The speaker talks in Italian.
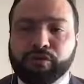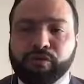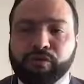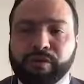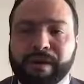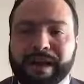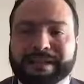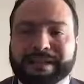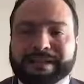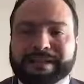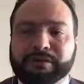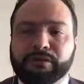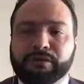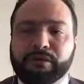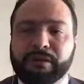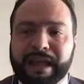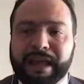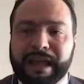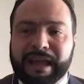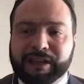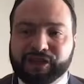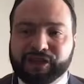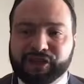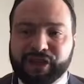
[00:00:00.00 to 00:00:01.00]
su
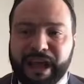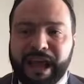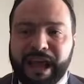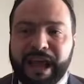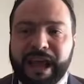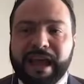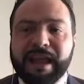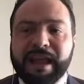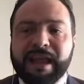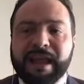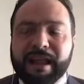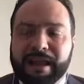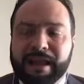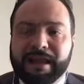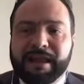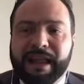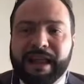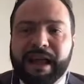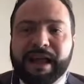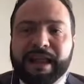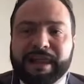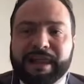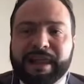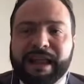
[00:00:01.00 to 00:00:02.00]
questo. C'è
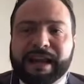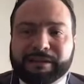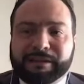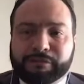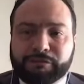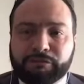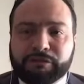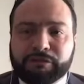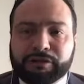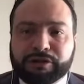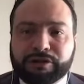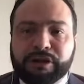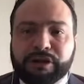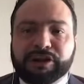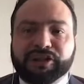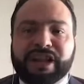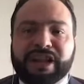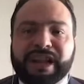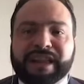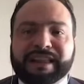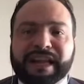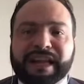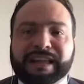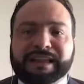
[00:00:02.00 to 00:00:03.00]
la, la, soluzione ce
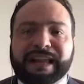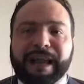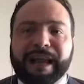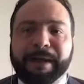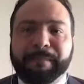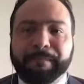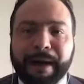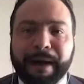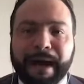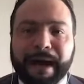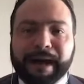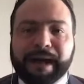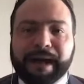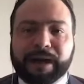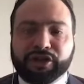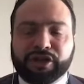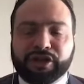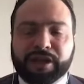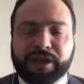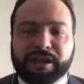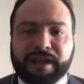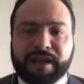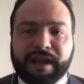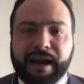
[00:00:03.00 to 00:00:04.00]
l'ha data la Banca
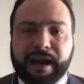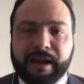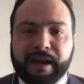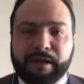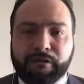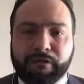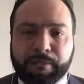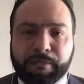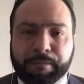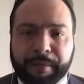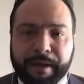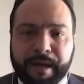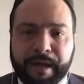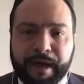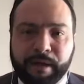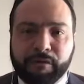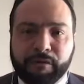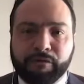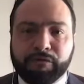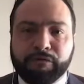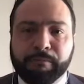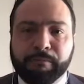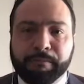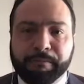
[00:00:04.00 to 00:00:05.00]
Centrale Europea
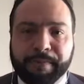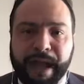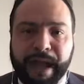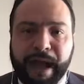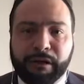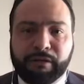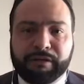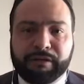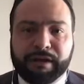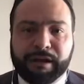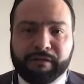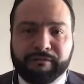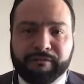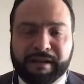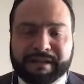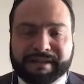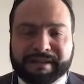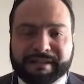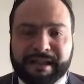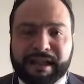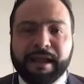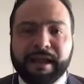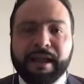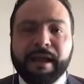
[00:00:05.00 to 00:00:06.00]
con un piano di
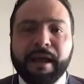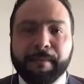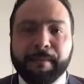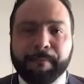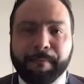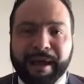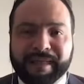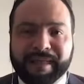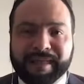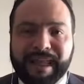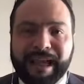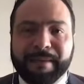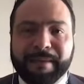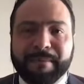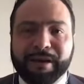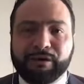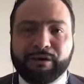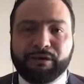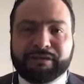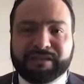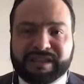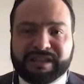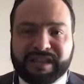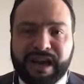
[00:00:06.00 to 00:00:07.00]
acquisti
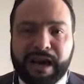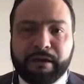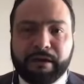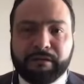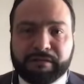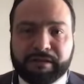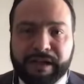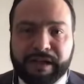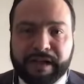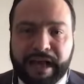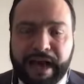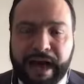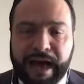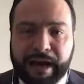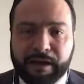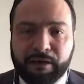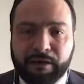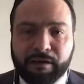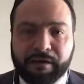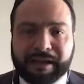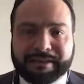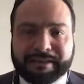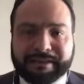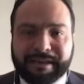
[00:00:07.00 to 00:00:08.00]
pandemico
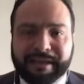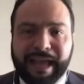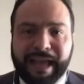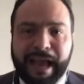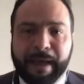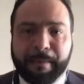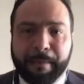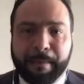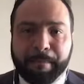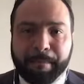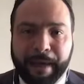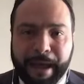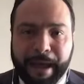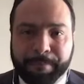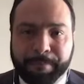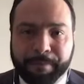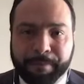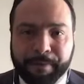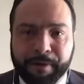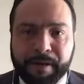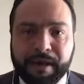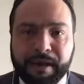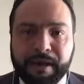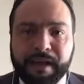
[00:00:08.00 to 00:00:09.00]
straordinario che si chiama
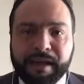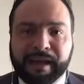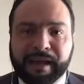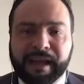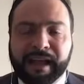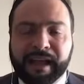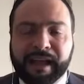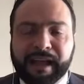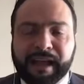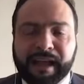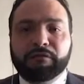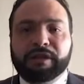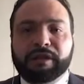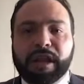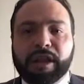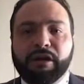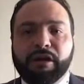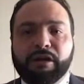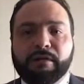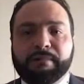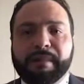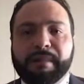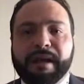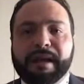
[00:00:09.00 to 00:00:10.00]
PEP, che è stato
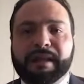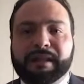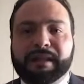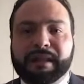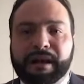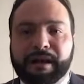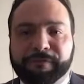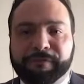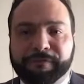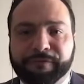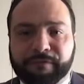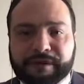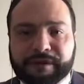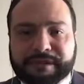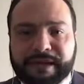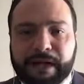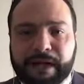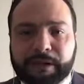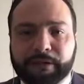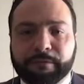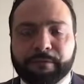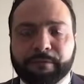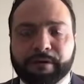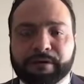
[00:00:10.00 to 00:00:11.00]
ulteriormente
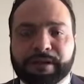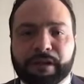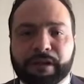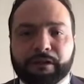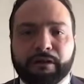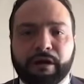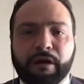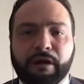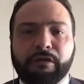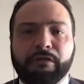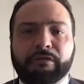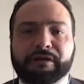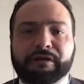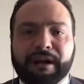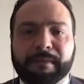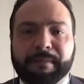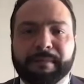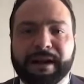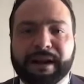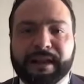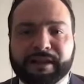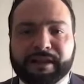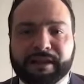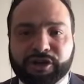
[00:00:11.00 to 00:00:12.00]
rafforzato portandolo a oltre
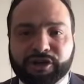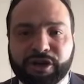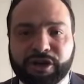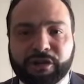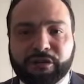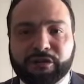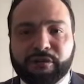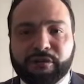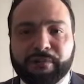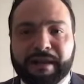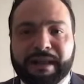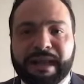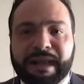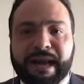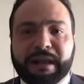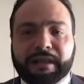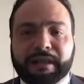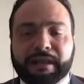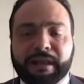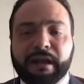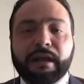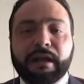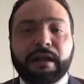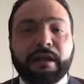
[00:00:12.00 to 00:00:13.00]
1.300
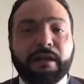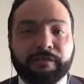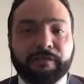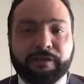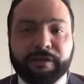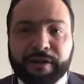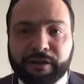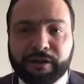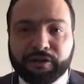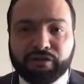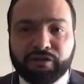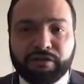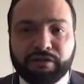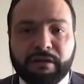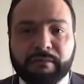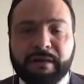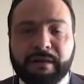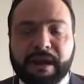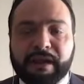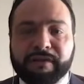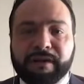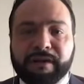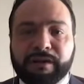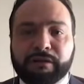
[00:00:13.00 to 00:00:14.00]
miliardi fino a giugno
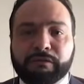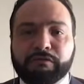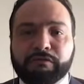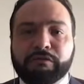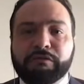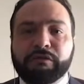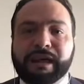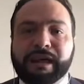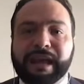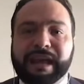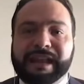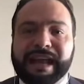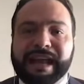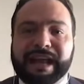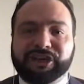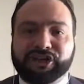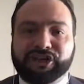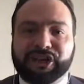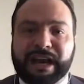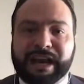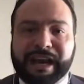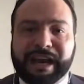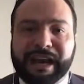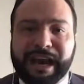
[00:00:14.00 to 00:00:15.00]
2021, che
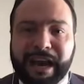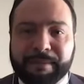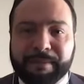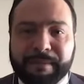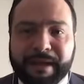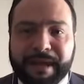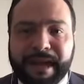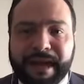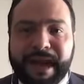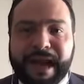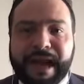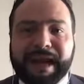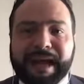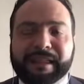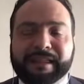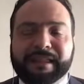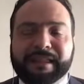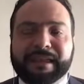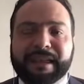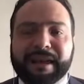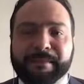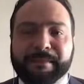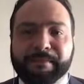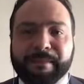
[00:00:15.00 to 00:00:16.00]
riesce a calmierare e
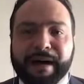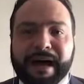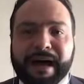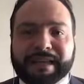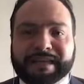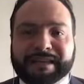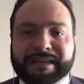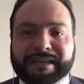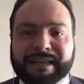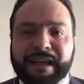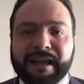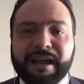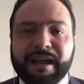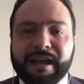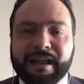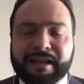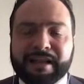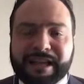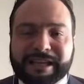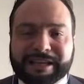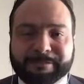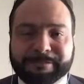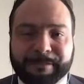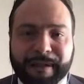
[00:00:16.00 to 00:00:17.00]
tenere bassi
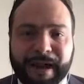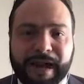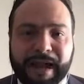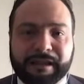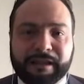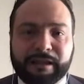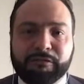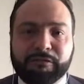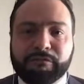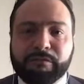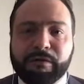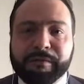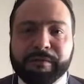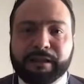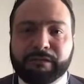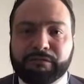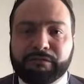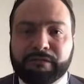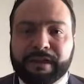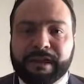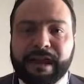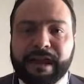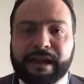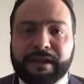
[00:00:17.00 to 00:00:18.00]
gli spread in un momento
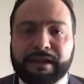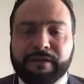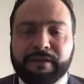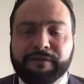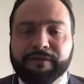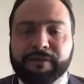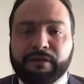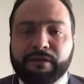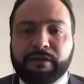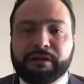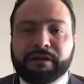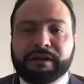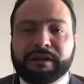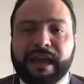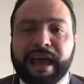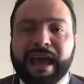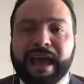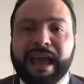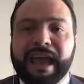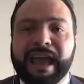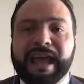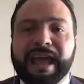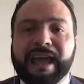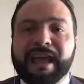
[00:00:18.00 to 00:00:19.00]
di grande difficoltà
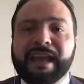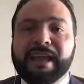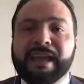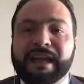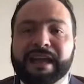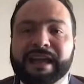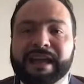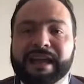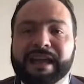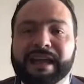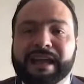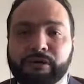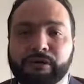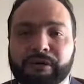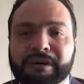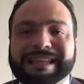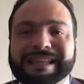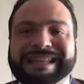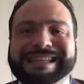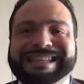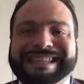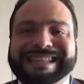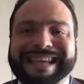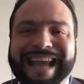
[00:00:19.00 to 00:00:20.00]
e in,
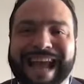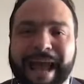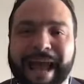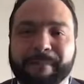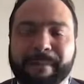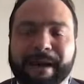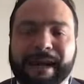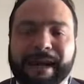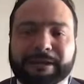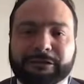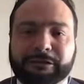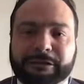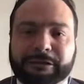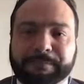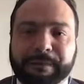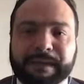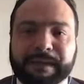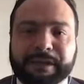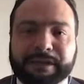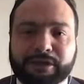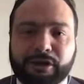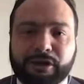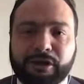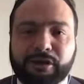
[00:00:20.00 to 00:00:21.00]
insieme Quindi, alla
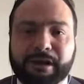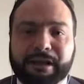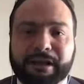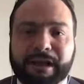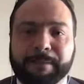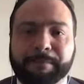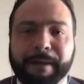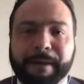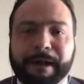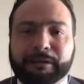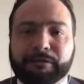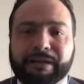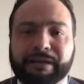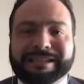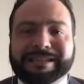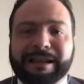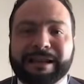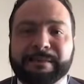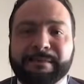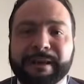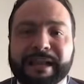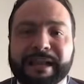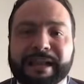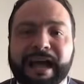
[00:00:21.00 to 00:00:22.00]
sospensione del patto di
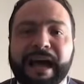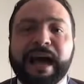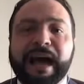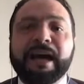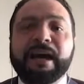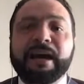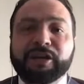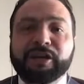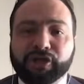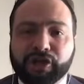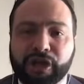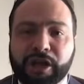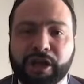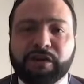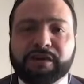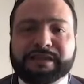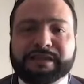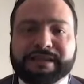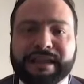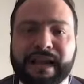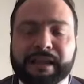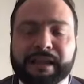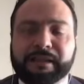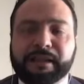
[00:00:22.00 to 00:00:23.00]
stabilità ci
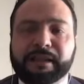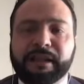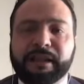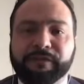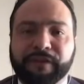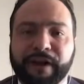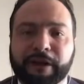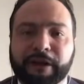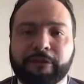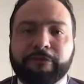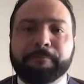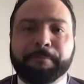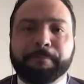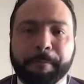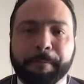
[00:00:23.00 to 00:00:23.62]
consente di fare un